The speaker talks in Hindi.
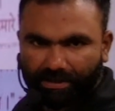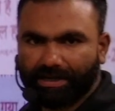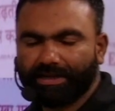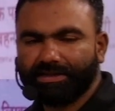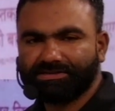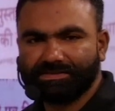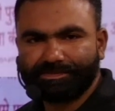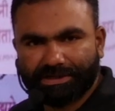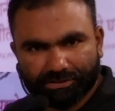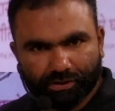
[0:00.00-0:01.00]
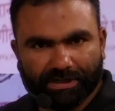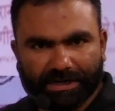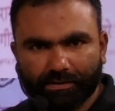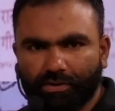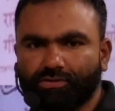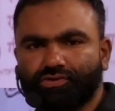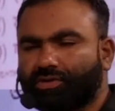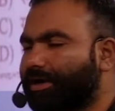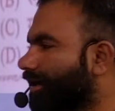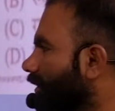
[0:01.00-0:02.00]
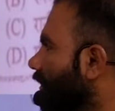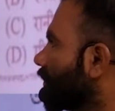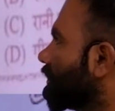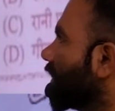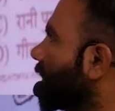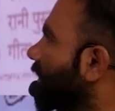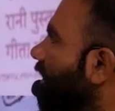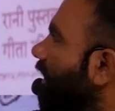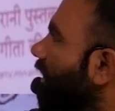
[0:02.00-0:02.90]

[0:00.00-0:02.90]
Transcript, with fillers: अलग ही संपर्क तो अलग हो चुका है तो यहाँ पे क्या है